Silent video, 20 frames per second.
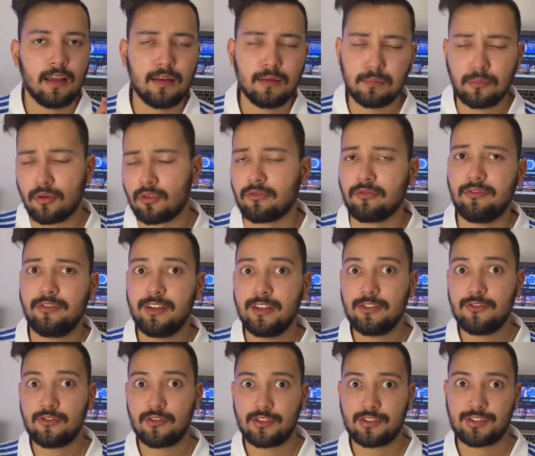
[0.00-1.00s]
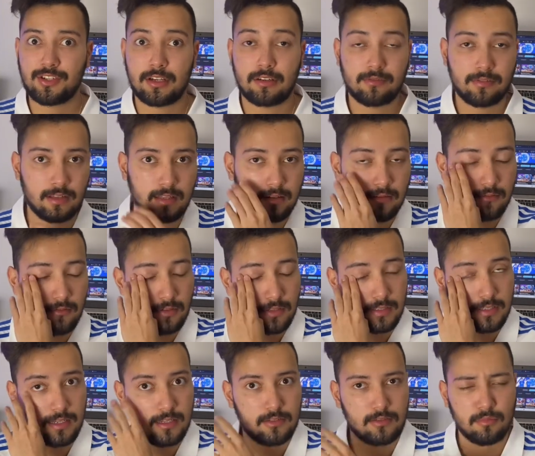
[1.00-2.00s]
Bom, no vídeo de hoje quero falar com
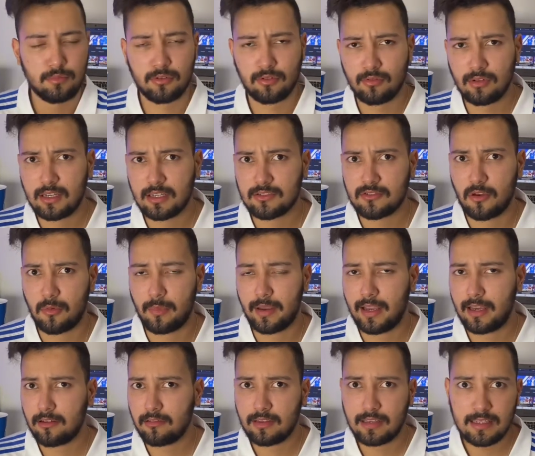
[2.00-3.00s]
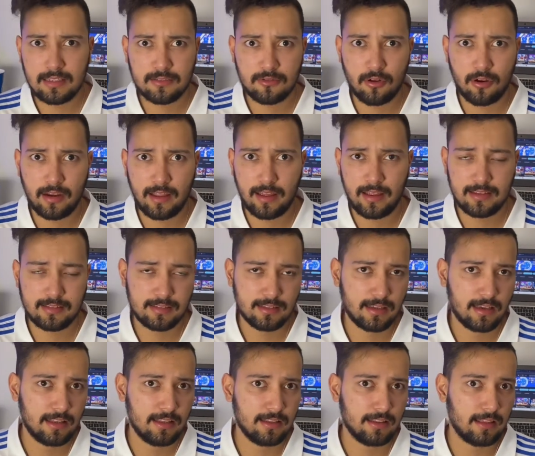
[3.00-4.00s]
vocês sobre o Lucas Romero, que história é
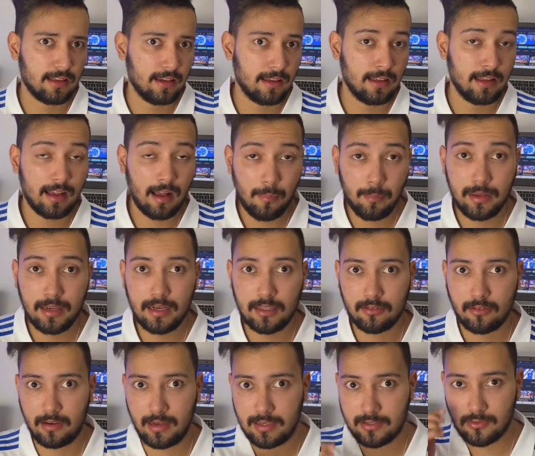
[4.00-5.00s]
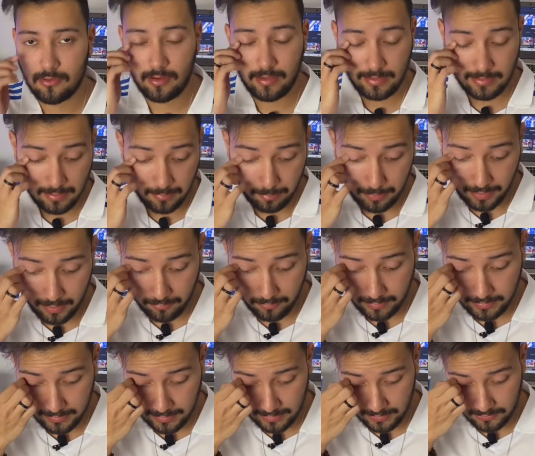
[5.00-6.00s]
essa que ele está encaminhando né, a sua ida para
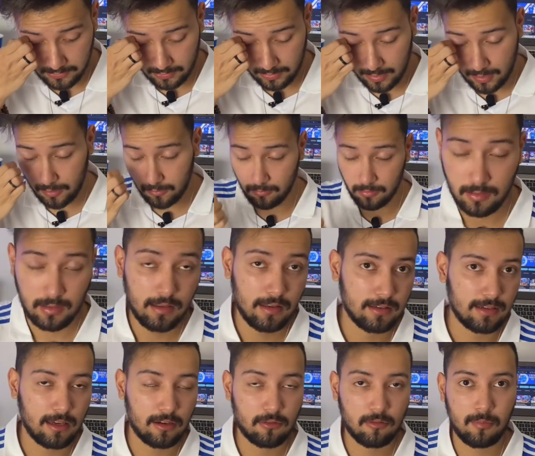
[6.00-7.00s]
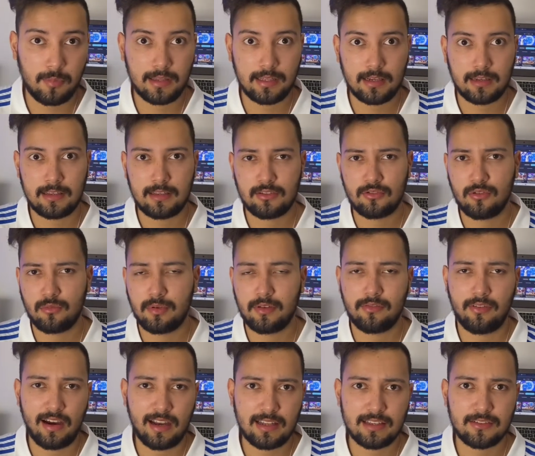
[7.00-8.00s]
o Internacional. Quero comentar aqui
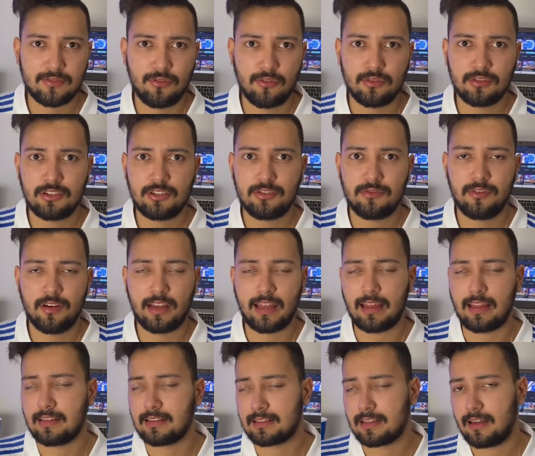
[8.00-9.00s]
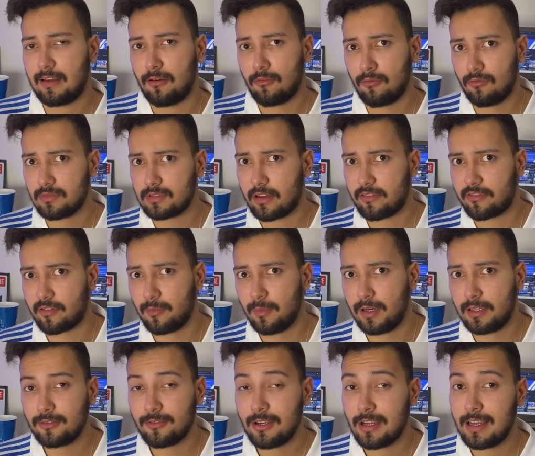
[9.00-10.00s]
sobre várias fontes diferentes, né? alguns
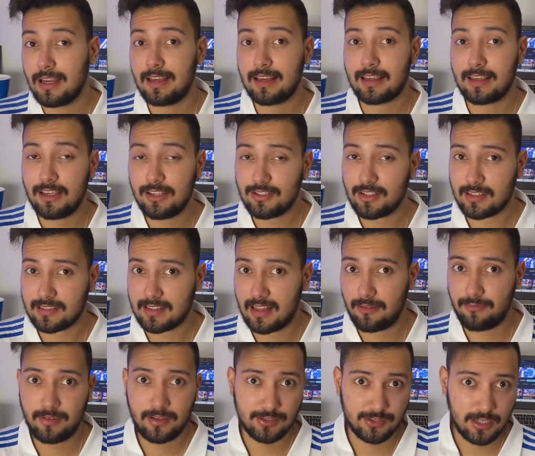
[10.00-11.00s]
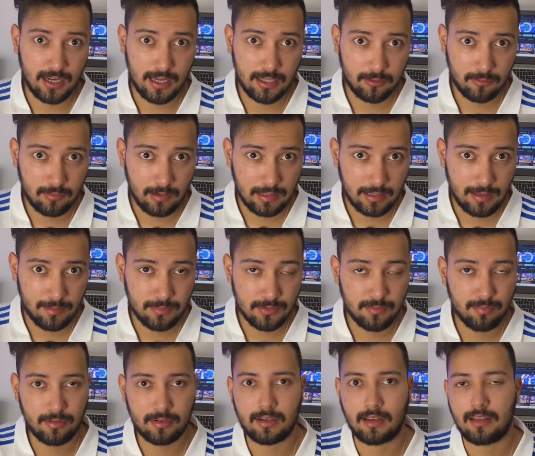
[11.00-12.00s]
afirmando que já está fechado com a equipe
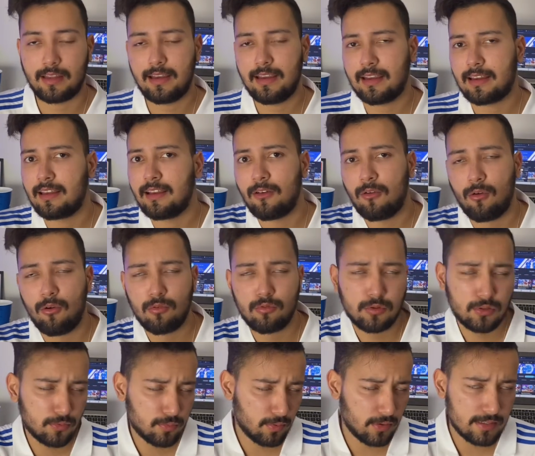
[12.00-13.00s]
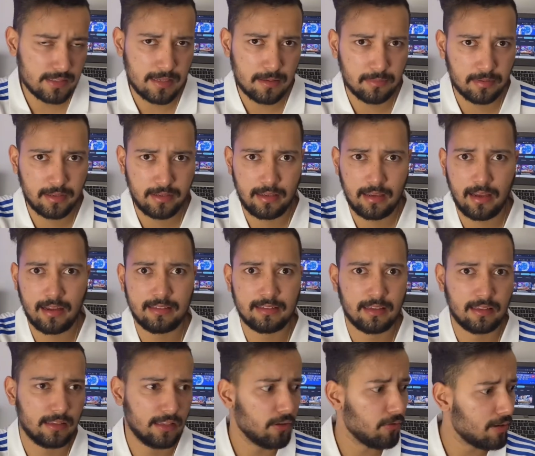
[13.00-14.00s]
de Porto Alegre, outros, por exemplo, que
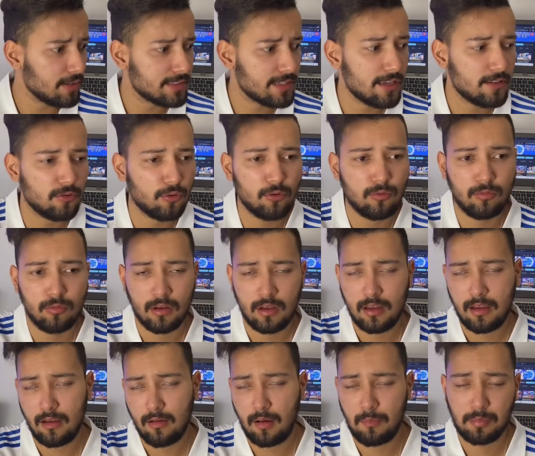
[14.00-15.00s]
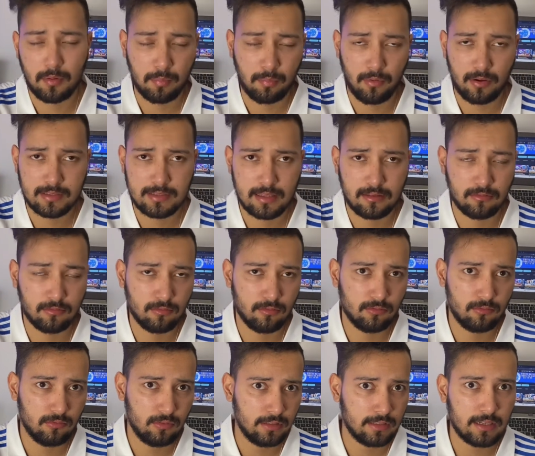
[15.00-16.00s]
ainda não aceitou a proposta
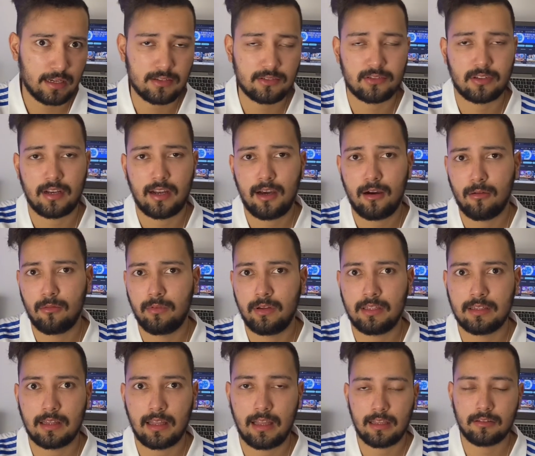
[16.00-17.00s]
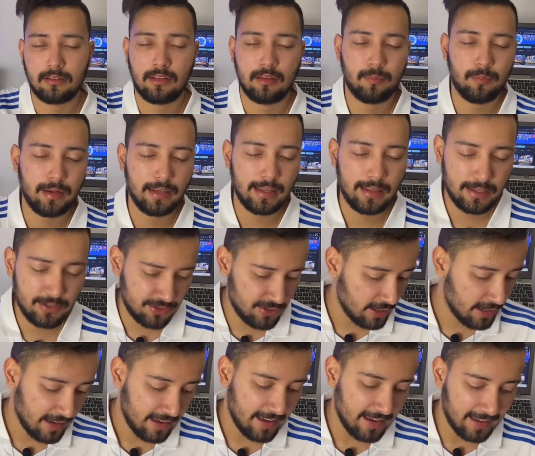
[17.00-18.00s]
do, do Internacional, vindo lá do
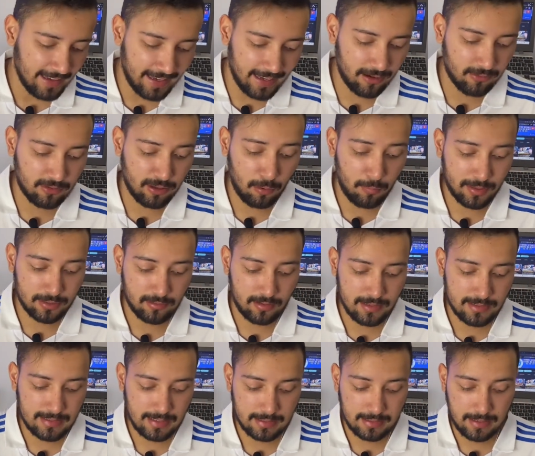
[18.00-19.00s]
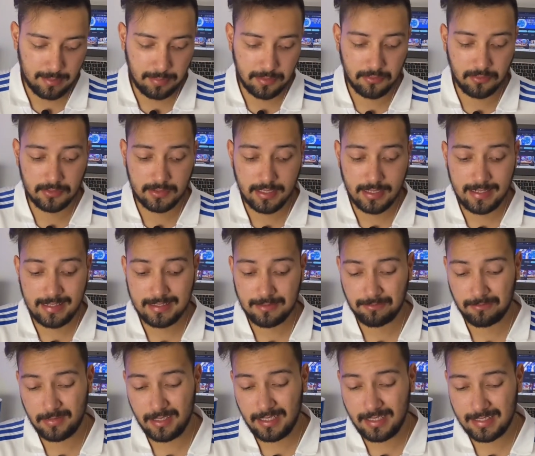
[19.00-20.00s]
Independente, Quero dar uma atualizada aqui para
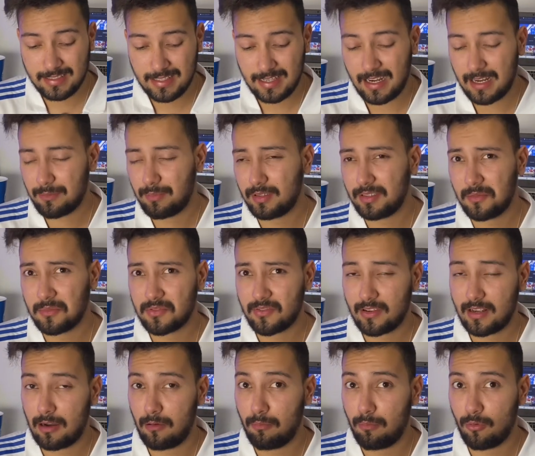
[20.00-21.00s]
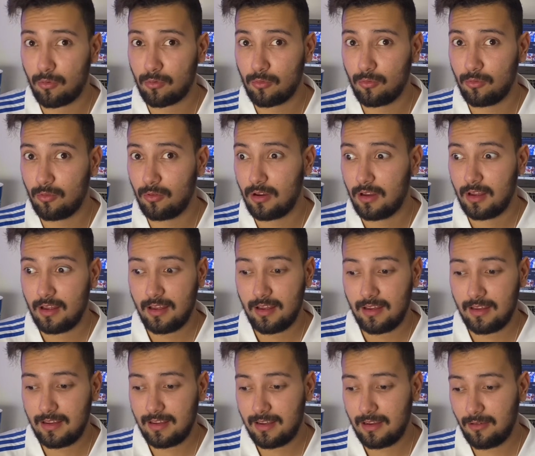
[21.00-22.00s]
vocês e será que podemos ficar um pouco,
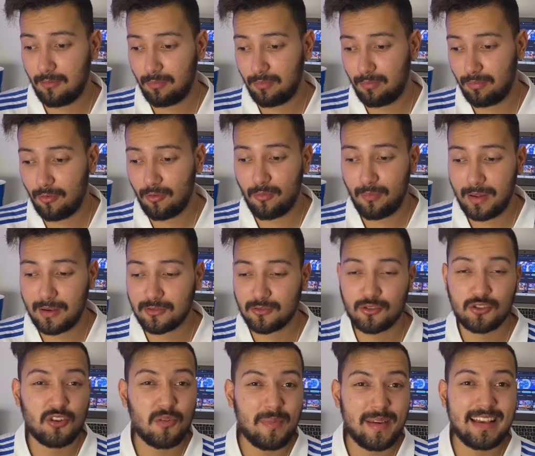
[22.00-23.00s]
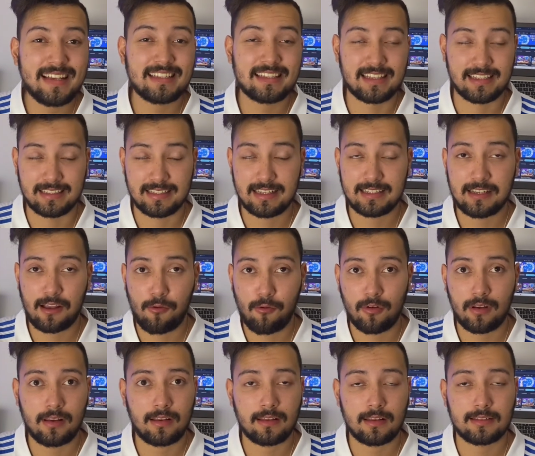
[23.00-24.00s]
é, um pouco menos otimistas nessa
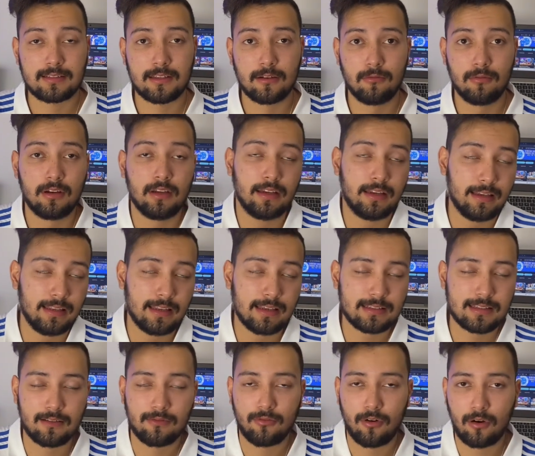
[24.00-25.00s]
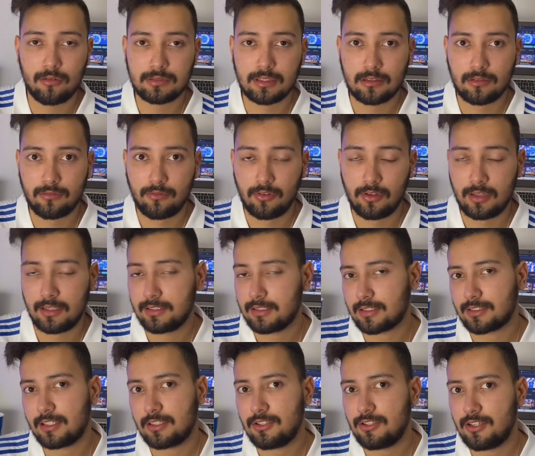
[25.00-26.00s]
contratação e nessa volta do
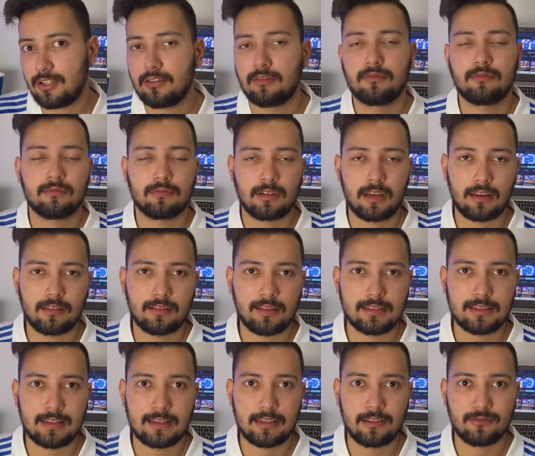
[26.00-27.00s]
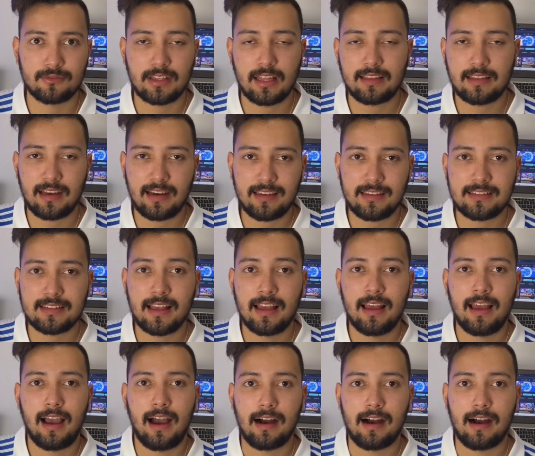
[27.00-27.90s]
volante argentino? Quero trazer aqui os detalhes.